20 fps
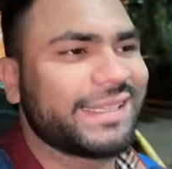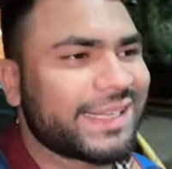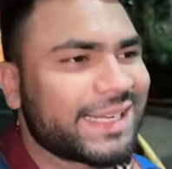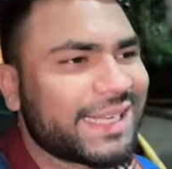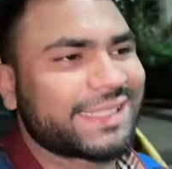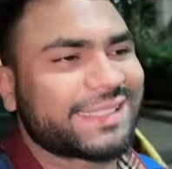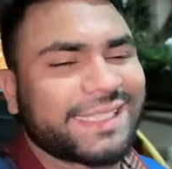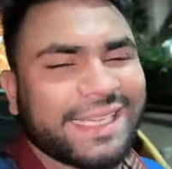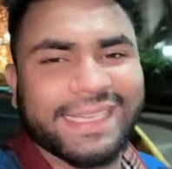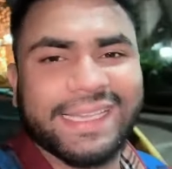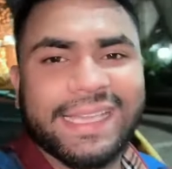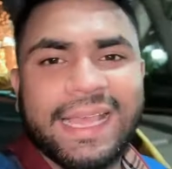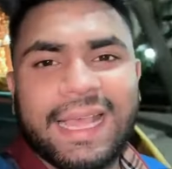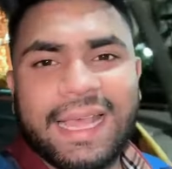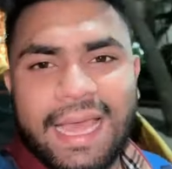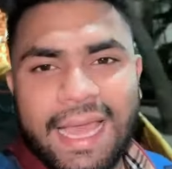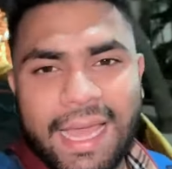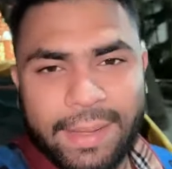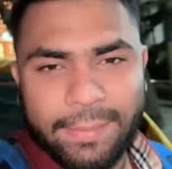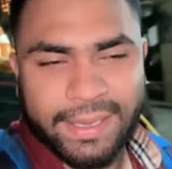রাজশাহী
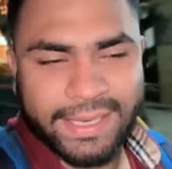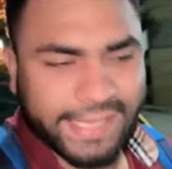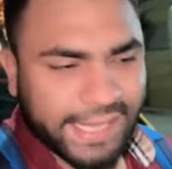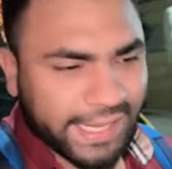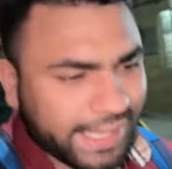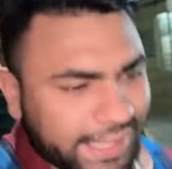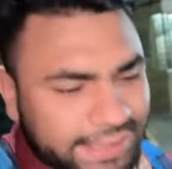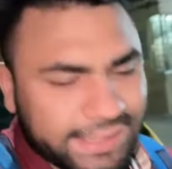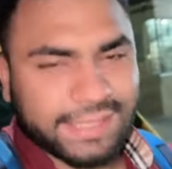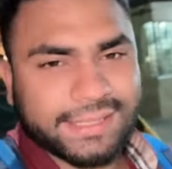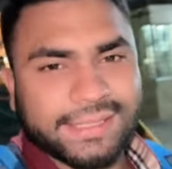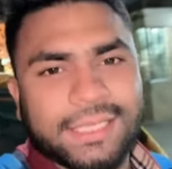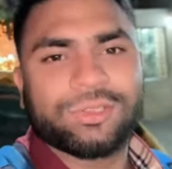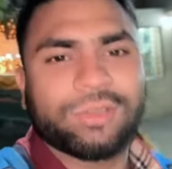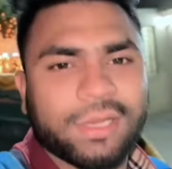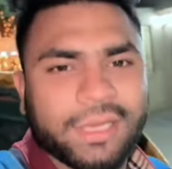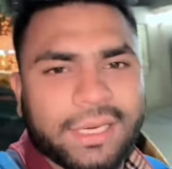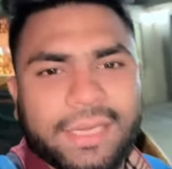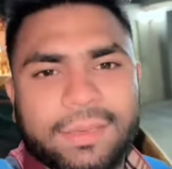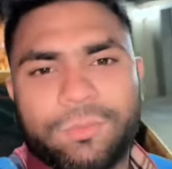এবার কে কে যাচ্ছে
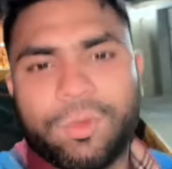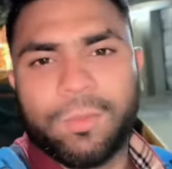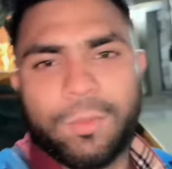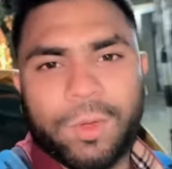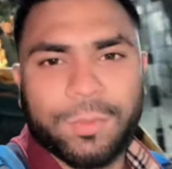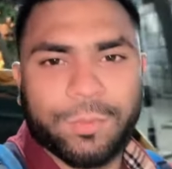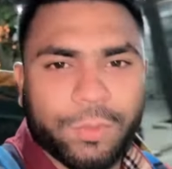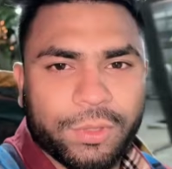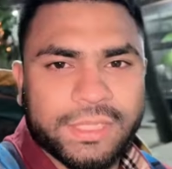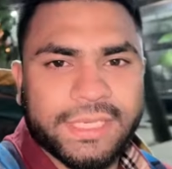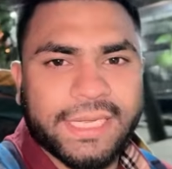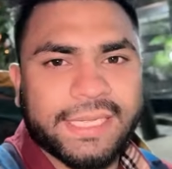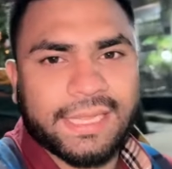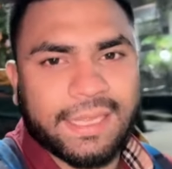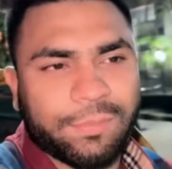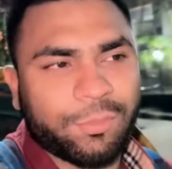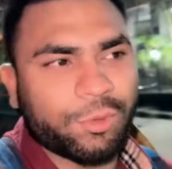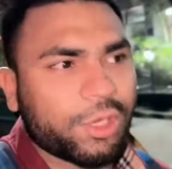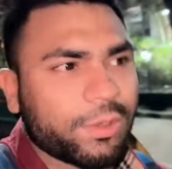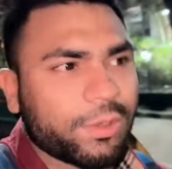চলেন মোহাম্মদপুর যাই তারপরে